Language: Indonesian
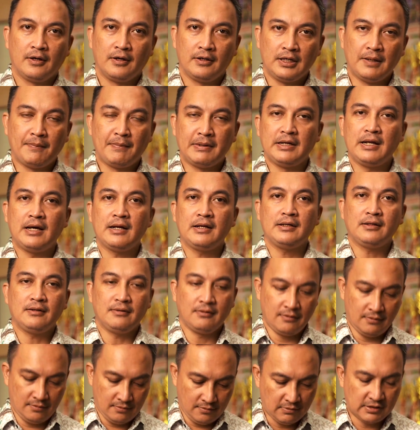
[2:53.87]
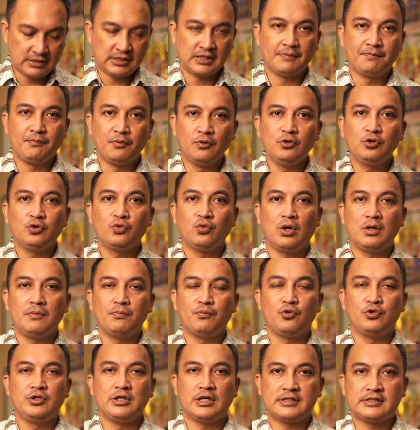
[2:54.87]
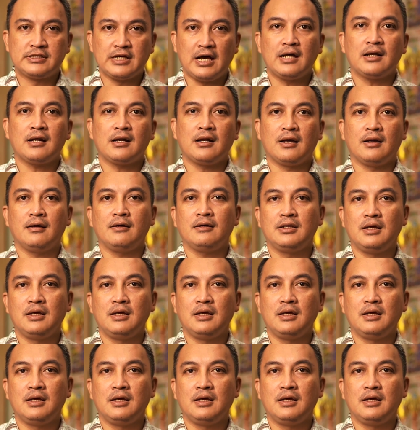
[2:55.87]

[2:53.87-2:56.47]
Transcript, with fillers: Yang menarik, Meskipun Tuhan punya cara